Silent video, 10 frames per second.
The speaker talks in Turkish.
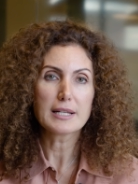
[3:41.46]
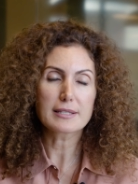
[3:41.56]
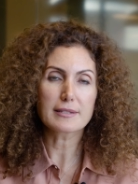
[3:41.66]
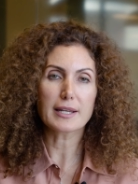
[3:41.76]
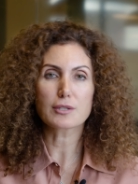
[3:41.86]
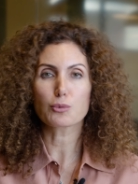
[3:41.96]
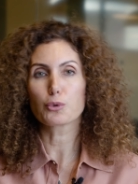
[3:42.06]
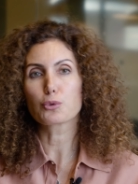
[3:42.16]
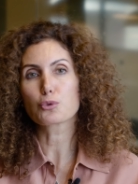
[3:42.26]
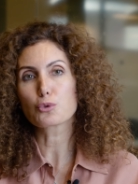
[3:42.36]
Stres
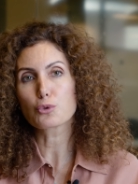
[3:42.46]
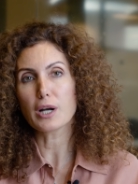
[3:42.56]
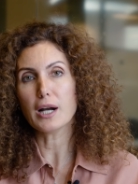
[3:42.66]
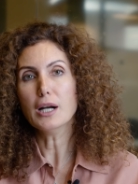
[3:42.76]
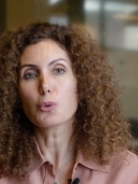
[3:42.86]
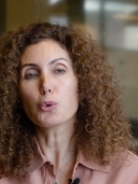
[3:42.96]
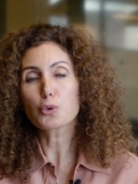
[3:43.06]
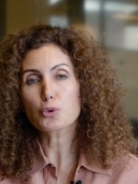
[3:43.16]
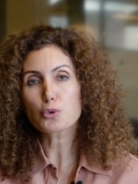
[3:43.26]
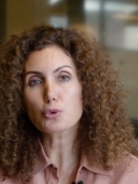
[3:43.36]
uykusuzluğa,
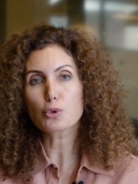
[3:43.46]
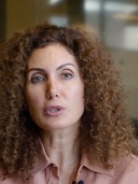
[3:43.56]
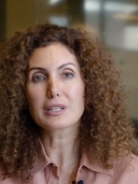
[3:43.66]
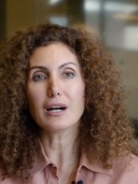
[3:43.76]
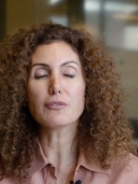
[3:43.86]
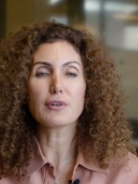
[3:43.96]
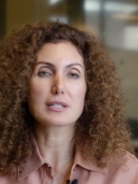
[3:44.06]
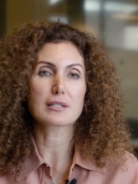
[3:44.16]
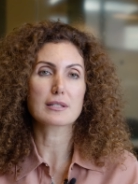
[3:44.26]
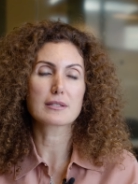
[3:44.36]
uykusuzluk daha
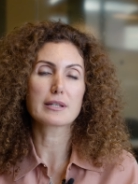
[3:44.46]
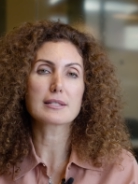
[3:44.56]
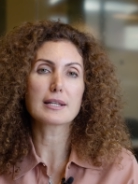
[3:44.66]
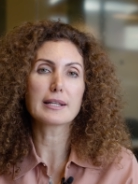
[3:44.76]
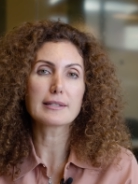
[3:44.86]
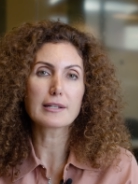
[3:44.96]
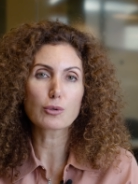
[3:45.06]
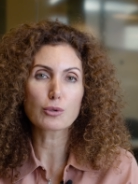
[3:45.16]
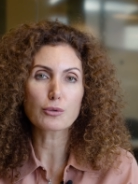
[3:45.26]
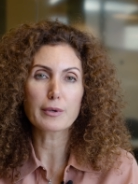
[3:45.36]
fazla strese neden
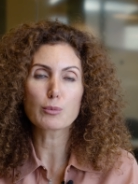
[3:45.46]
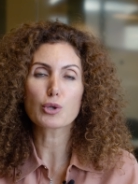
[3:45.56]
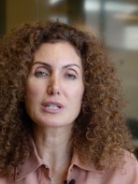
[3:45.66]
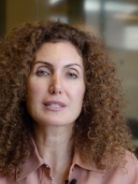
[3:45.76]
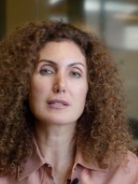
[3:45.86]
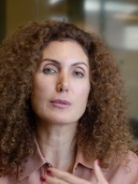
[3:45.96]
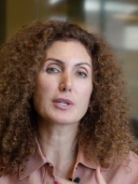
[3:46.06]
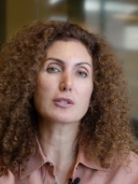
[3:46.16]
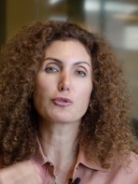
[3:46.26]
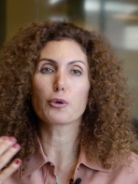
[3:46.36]
olur ve bu kısır
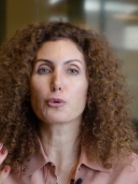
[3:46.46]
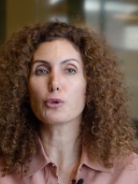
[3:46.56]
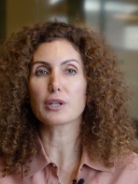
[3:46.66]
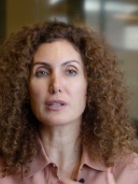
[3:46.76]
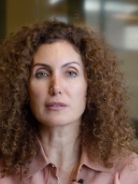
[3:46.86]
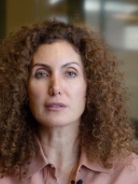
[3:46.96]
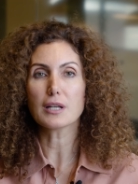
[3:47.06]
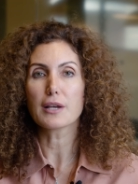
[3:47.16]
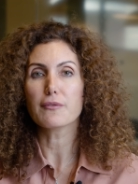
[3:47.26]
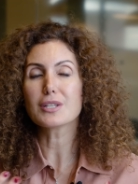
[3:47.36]
bir döngü yaratır
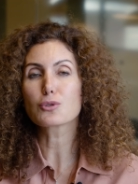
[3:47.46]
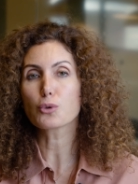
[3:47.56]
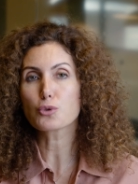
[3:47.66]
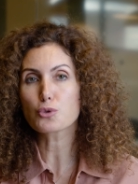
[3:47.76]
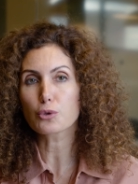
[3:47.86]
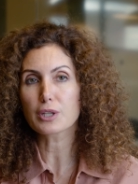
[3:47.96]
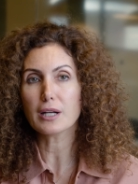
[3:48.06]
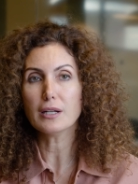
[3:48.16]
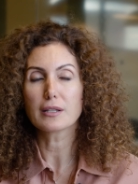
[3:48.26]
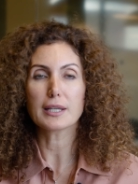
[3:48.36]
ve
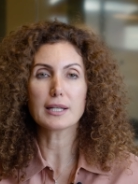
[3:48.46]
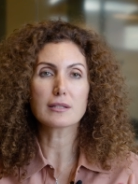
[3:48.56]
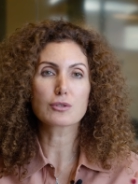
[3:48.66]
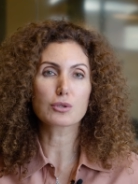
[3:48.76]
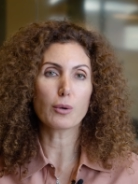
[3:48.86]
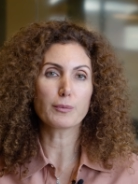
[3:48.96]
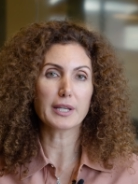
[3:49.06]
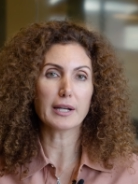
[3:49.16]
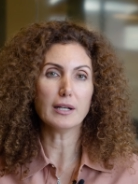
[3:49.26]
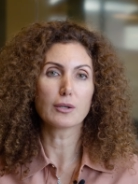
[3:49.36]
sonucunda insomnia,